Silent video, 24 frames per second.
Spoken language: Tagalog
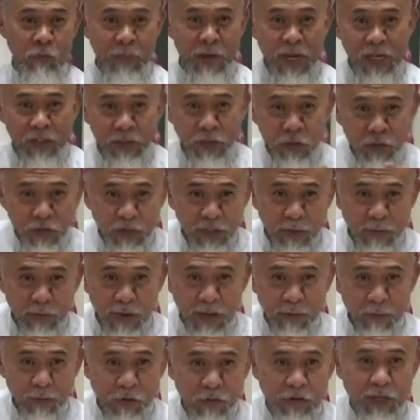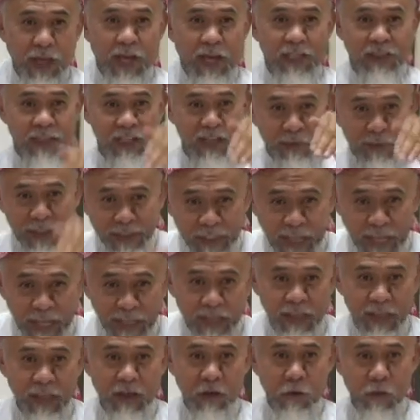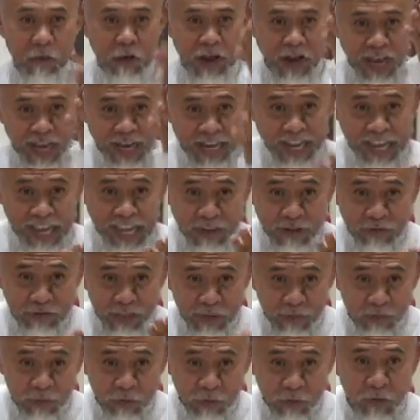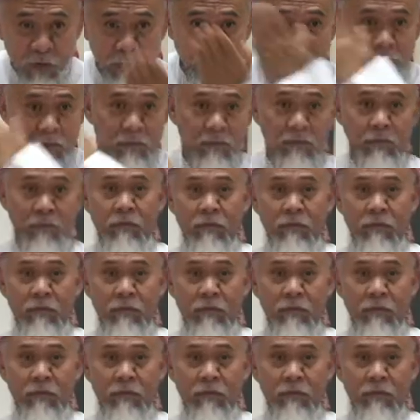pumasok sa baboy at namatay, wala na ngayong demonyo.